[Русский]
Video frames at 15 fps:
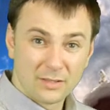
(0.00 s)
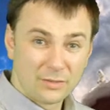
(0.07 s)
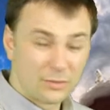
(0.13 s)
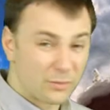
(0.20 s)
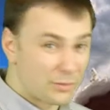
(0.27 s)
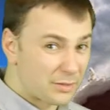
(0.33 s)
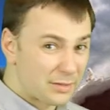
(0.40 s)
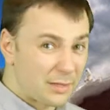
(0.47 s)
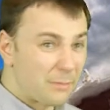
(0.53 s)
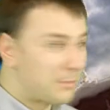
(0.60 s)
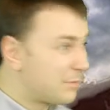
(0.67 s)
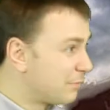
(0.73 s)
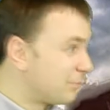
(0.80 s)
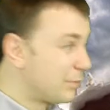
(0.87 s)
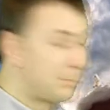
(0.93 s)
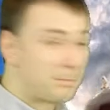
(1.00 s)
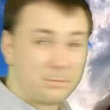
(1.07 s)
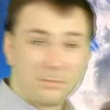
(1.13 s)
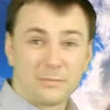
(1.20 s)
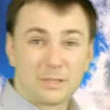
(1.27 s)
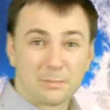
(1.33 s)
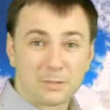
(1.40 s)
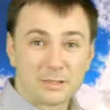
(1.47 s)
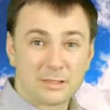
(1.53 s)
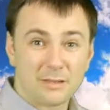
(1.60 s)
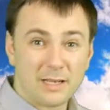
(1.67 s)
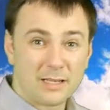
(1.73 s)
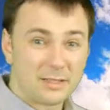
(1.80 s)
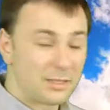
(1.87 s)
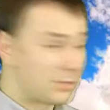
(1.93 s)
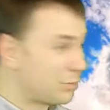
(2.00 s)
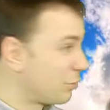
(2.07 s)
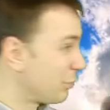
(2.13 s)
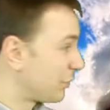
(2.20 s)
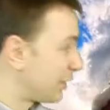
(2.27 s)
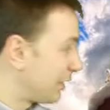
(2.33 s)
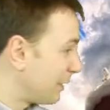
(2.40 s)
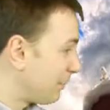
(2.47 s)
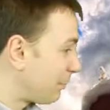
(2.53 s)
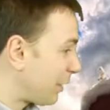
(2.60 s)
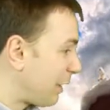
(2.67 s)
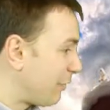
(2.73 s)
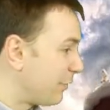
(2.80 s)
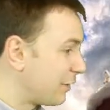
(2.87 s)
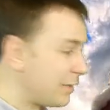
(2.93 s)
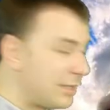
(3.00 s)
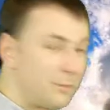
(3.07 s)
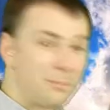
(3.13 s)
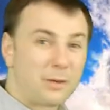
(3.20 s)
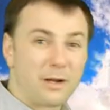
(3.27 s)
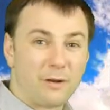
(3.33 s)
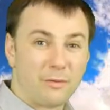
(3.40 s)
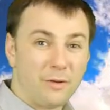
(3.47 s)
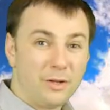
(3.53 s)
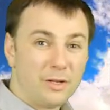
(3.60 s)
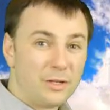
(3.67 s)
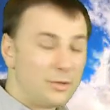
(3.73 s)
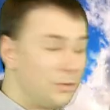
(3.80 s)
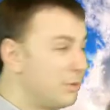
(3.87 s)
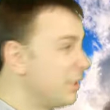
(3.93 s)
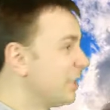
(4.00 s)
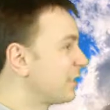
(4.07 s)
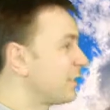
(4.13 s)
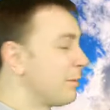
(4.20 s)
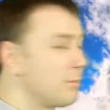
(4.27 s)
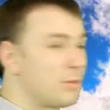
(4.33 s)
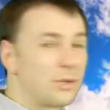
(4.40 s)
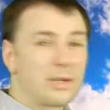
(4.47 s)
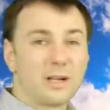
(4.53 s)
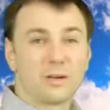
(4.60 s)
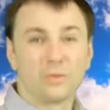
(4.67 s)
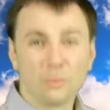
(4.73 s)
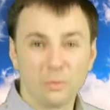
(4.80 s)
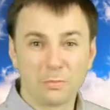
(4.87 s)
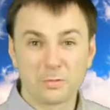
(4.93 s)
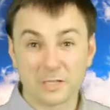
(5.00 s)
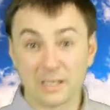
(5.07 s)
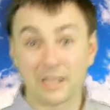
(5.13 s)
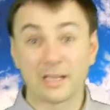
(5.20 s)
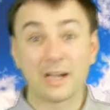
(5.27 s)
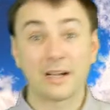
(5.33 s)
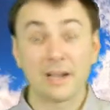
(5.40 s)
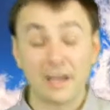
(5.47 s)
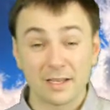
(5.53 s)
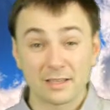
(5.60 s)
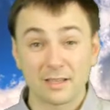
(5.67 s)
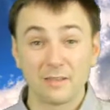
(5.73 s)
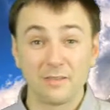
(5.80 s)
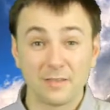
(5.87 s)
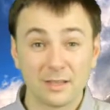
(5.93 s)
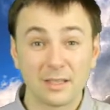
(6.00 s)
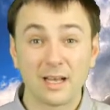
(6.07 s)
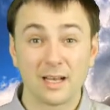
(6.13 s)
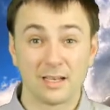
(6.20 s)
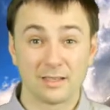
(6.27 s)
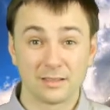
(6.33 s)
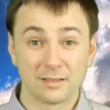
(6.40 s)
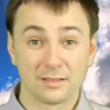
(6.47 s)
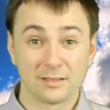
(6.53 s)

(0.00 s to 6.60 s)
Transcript: Но там вы, вы представляете, что ты прав и ты прав, но есть намного глубже, какая там вина.